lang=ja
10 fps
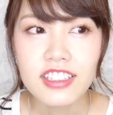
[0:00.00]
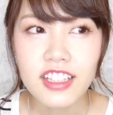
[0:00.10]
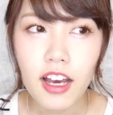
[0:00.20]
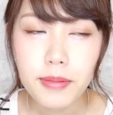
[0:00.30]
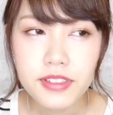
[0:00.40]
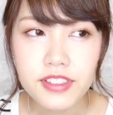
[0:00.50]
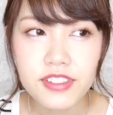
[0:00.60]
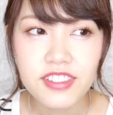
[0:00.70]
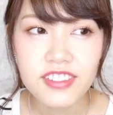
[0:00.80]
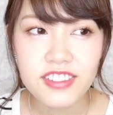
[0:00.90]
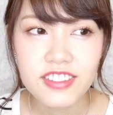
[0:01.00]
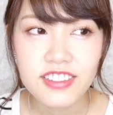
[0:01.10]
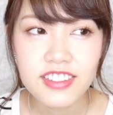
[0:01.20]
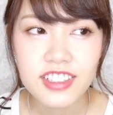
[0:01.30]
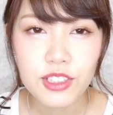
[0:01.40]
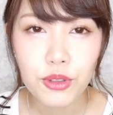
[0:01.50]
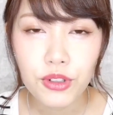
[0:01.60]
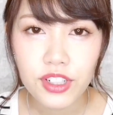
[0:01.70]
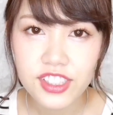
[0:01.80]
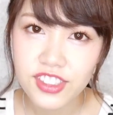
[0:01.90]
多分人
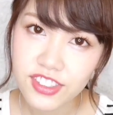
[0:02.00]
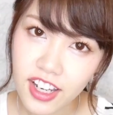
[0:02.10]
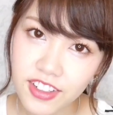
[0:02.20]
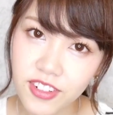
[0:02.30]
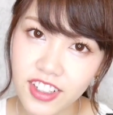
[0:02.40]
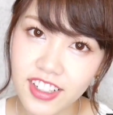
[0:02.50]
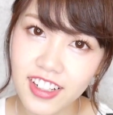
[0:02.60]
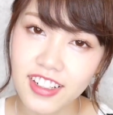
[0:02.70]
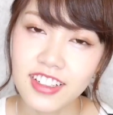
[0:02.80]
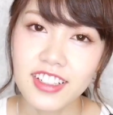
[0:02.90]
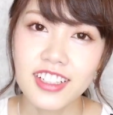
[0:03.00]
より少ないのかな